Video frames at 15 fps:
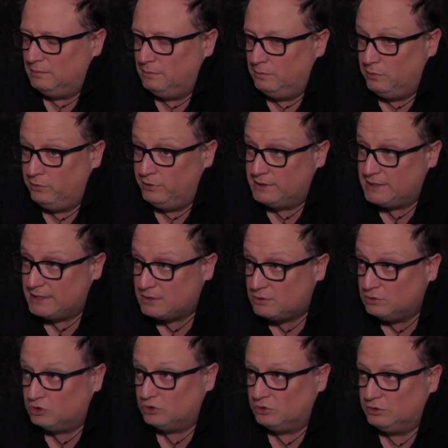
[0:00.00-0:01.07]
Byłem
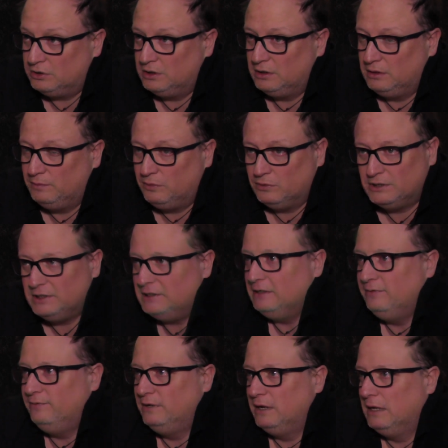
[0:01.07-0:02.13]
zaskoczony
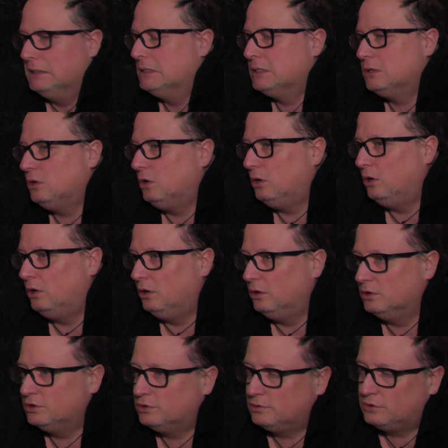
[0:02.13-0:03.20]
pozytywnie, co,
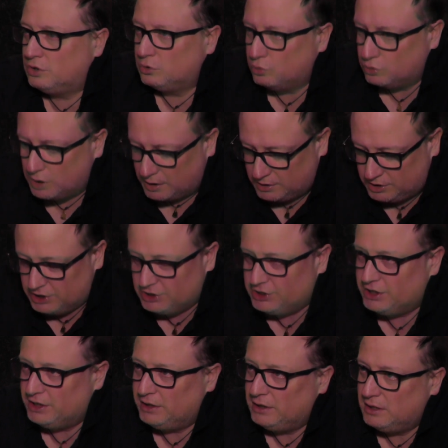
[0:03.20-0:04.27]
co tutaj się
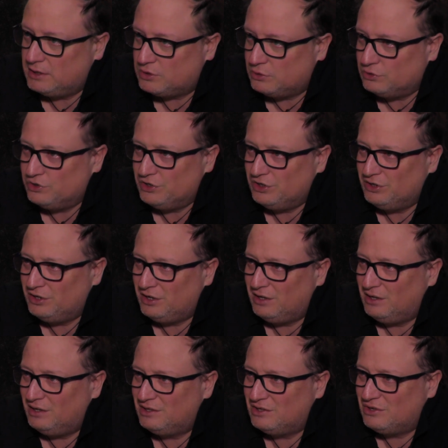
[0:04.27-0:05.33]
dzieje,
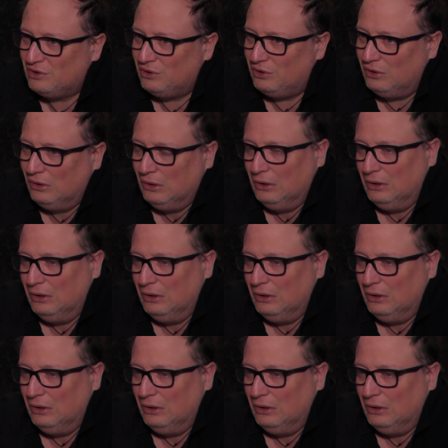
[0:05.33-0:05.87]
codziennie, co,